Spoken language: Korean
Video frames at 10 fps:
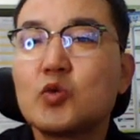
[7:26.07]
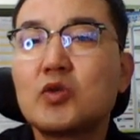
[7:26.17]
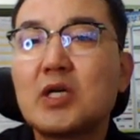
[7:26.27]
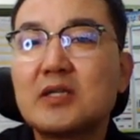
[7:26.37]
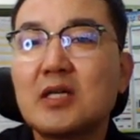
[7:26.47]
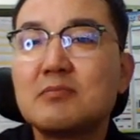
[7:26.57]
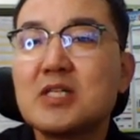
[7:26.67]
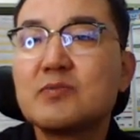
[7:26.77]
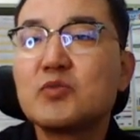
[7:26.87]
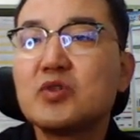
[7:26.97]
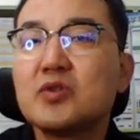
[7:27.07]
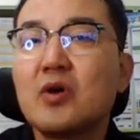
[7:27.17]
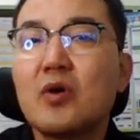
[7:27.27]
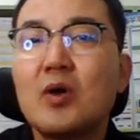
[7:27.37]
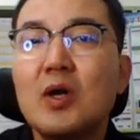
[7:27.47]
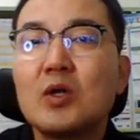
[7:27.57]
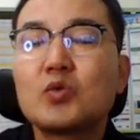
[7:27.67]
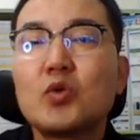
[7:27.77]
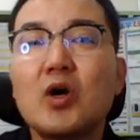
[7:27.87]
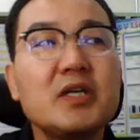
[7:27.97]
좋을 것 같다는 말씀 드리고요.
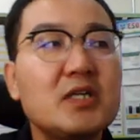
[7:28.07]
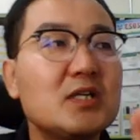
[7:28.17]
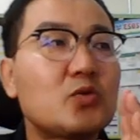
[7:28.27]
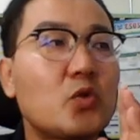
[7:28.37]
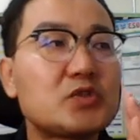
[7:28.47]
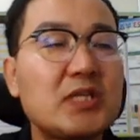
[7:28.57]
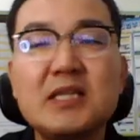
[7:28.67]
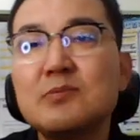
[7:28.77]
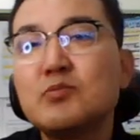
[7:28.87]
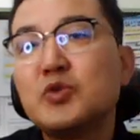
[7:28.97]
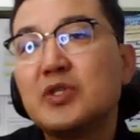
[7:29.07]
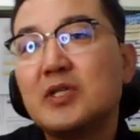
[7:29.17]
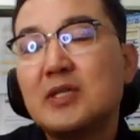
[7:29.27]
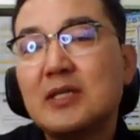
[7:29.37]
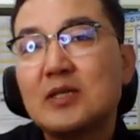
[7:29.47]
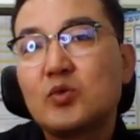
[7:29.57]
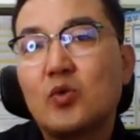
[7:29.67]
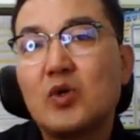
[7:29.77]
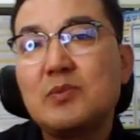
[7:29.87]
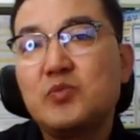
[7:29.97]
또 여기를 또 찾는 분들,
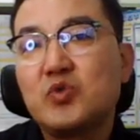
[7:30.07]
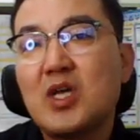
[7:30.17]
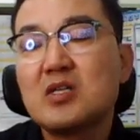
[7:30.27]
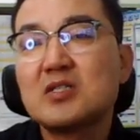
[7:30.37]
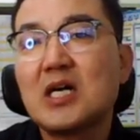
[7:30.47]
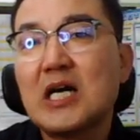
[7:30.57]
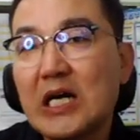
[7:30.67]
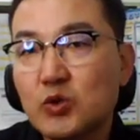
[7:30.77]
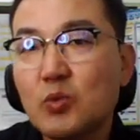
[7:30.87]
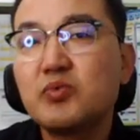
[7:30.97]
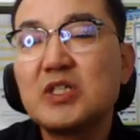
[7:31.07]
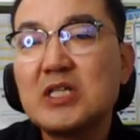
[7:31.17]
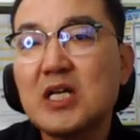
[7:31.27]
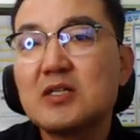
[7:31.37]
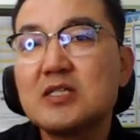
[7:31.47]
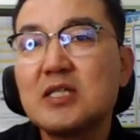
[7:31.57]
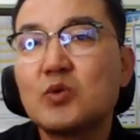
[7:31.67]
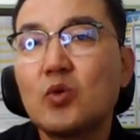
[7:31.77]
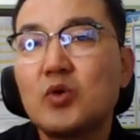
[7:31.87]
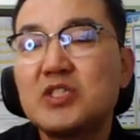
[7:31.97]
또 입주 예정자 가족분들이라든지 또